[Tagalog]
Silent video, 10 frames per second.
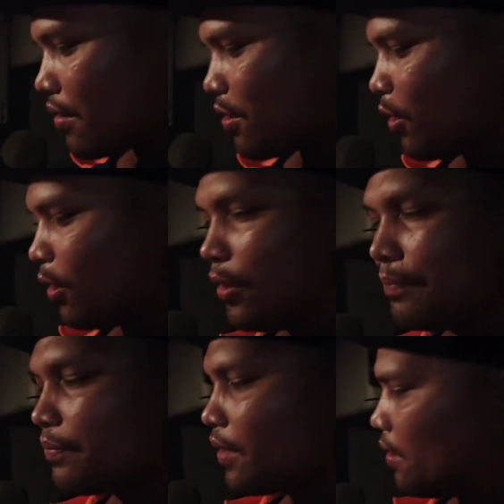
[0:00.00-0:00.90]
So,
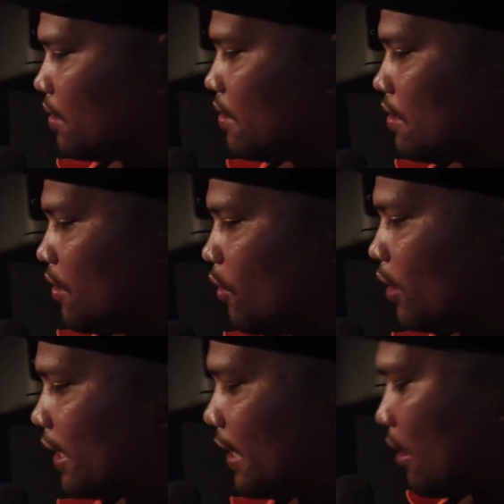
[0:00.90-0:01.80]

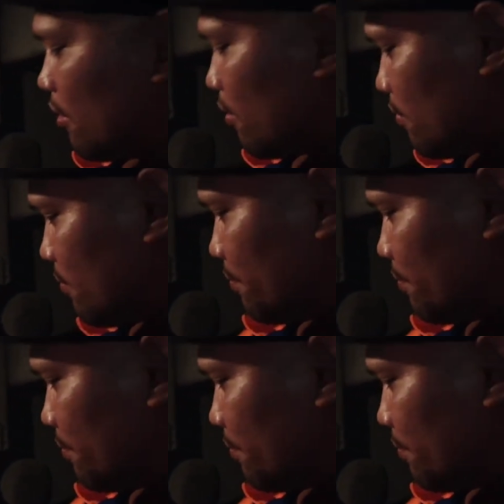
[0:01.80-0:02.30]
ulitin ko lang